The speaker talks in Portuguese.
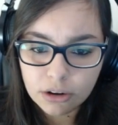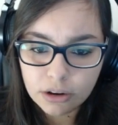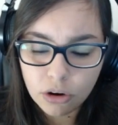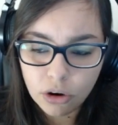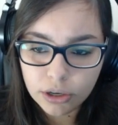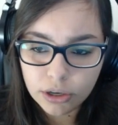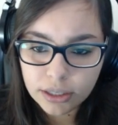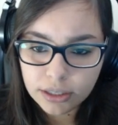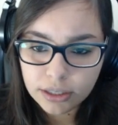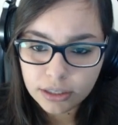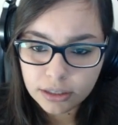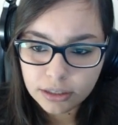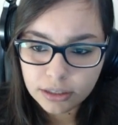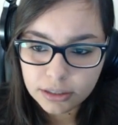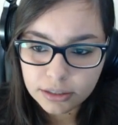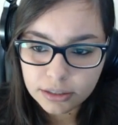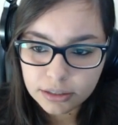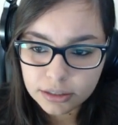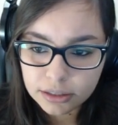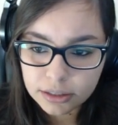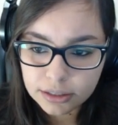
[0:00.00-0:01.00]
E agora.
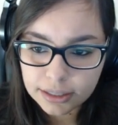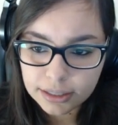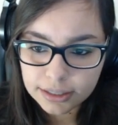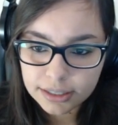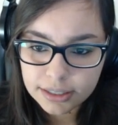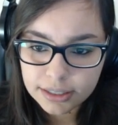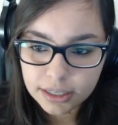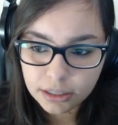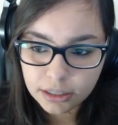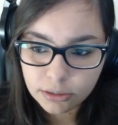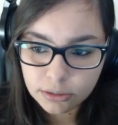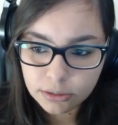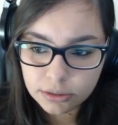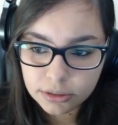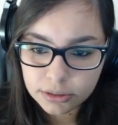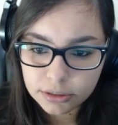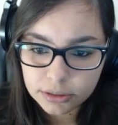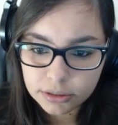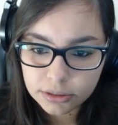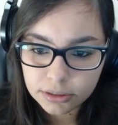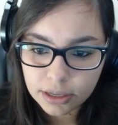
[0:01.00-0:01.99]
Tá
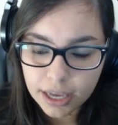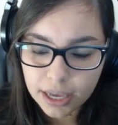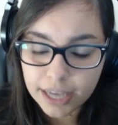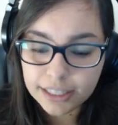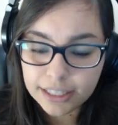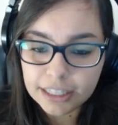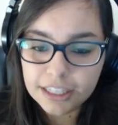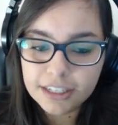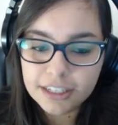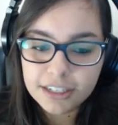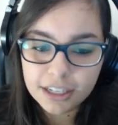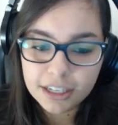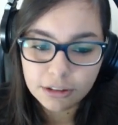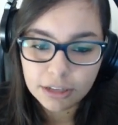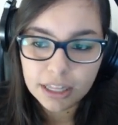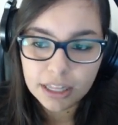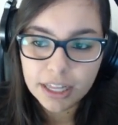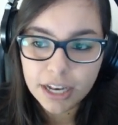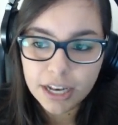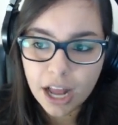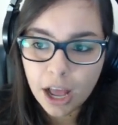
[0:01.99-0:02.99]
descendo? É, tá
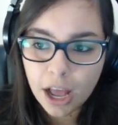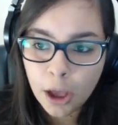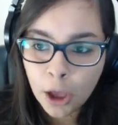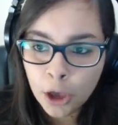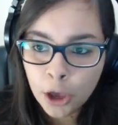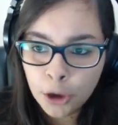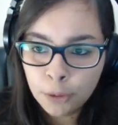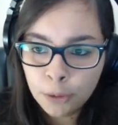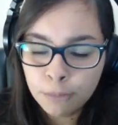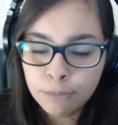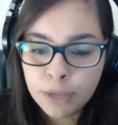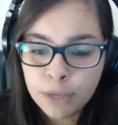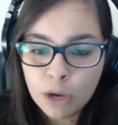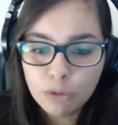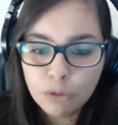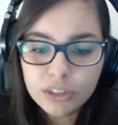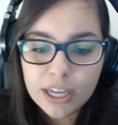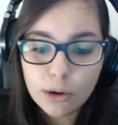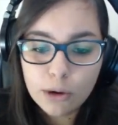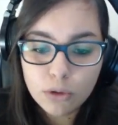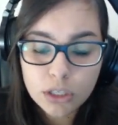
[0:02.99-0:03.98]
descendo, galera.
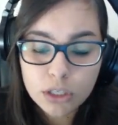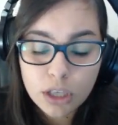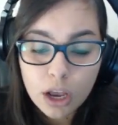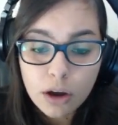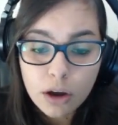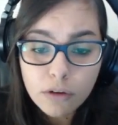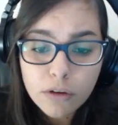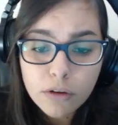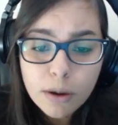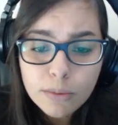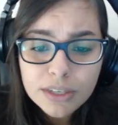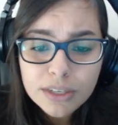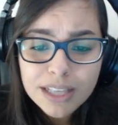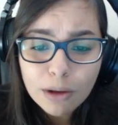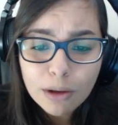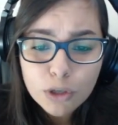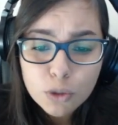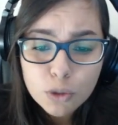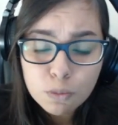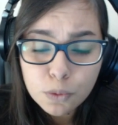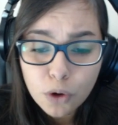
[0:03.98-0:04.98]
Meu Deus.
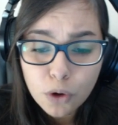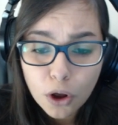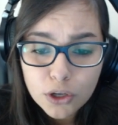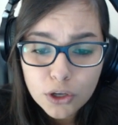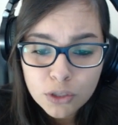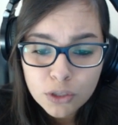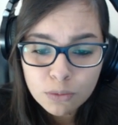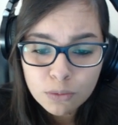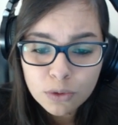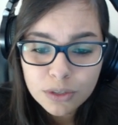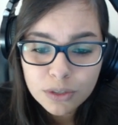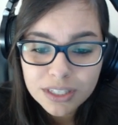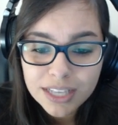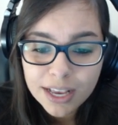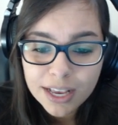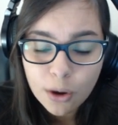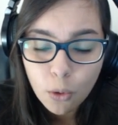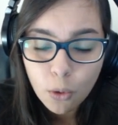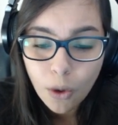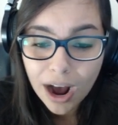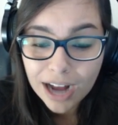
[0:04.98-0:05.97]
Vamos aos próximos
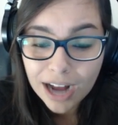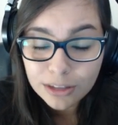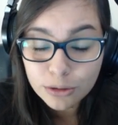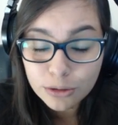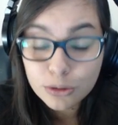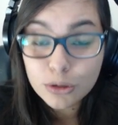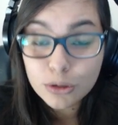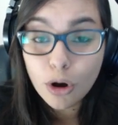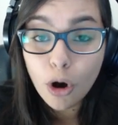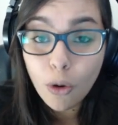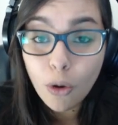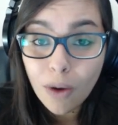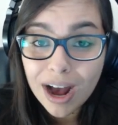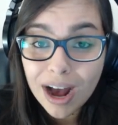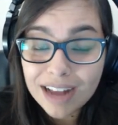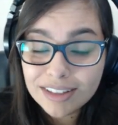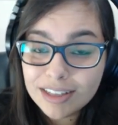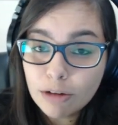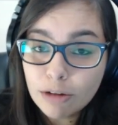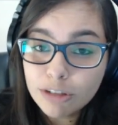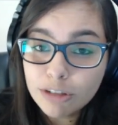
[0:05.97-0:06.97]
100 quartos, ou
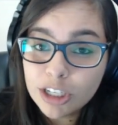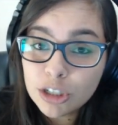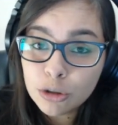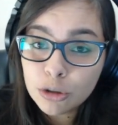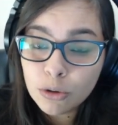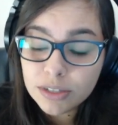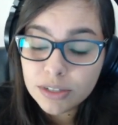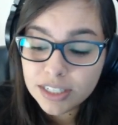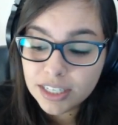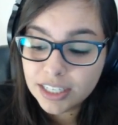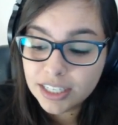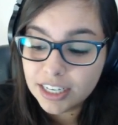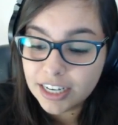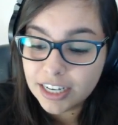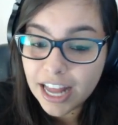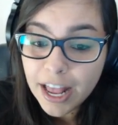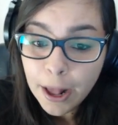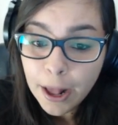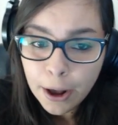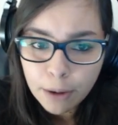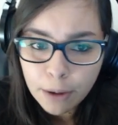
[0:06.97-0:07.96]
até onde a gente
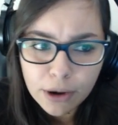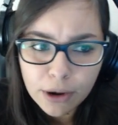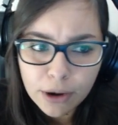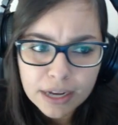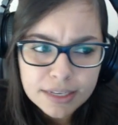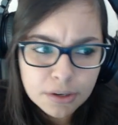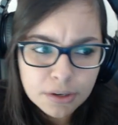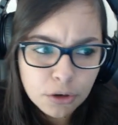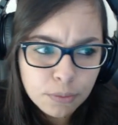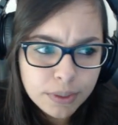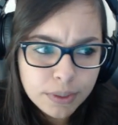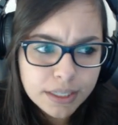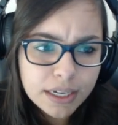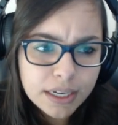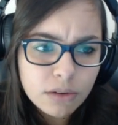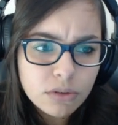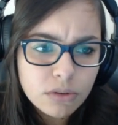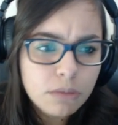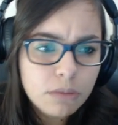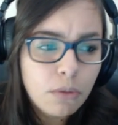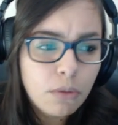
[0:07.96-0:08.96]
conseguir, né? Porque, se eu não me
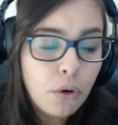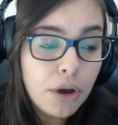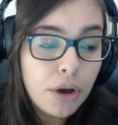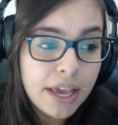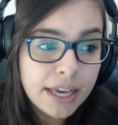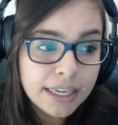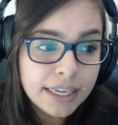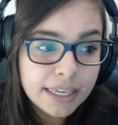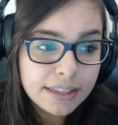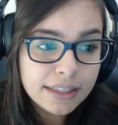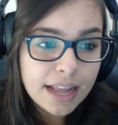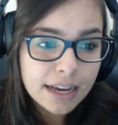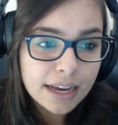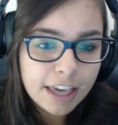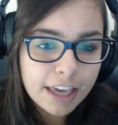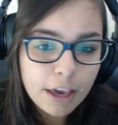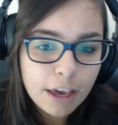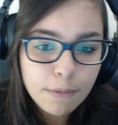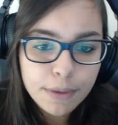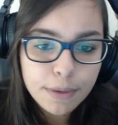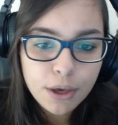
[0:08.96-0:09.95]
engano, se morrer aqui dá
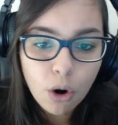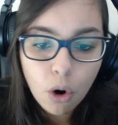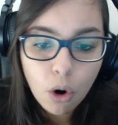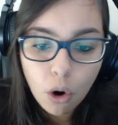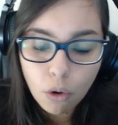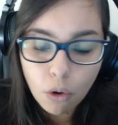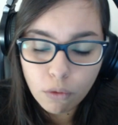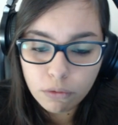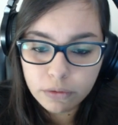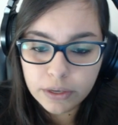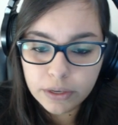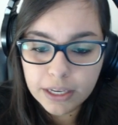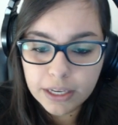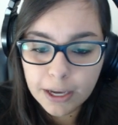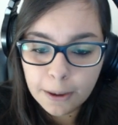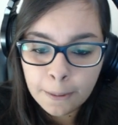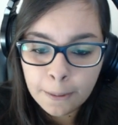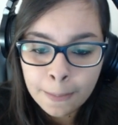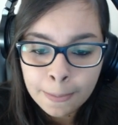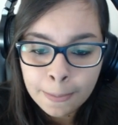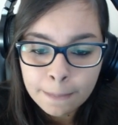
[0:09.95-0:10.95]
game
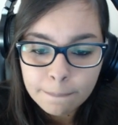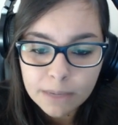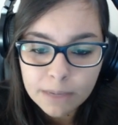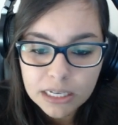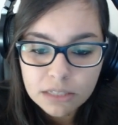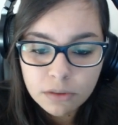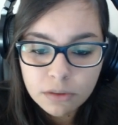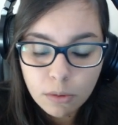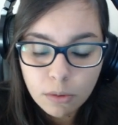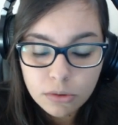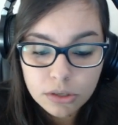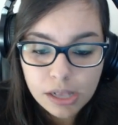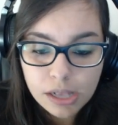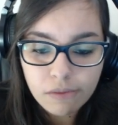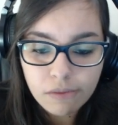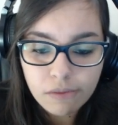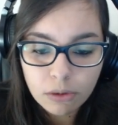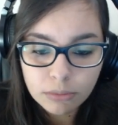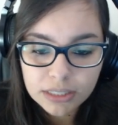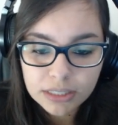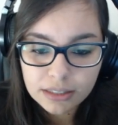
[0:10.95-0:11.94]
over. Mas vamos
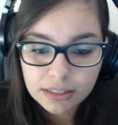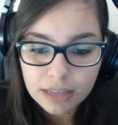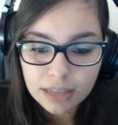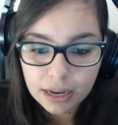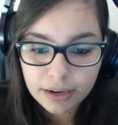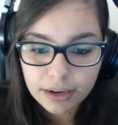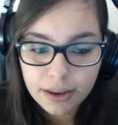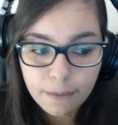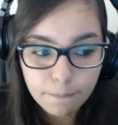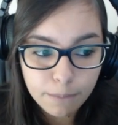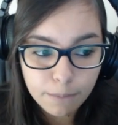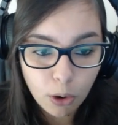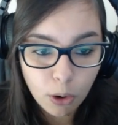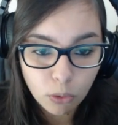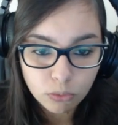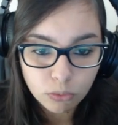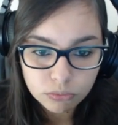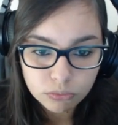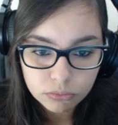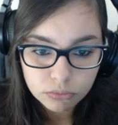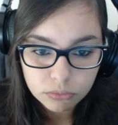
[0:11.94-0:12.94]
lá, vamos tentar, né?
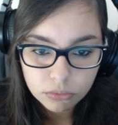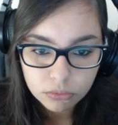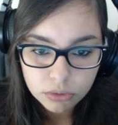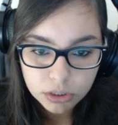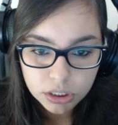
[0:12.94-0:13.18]
Bom,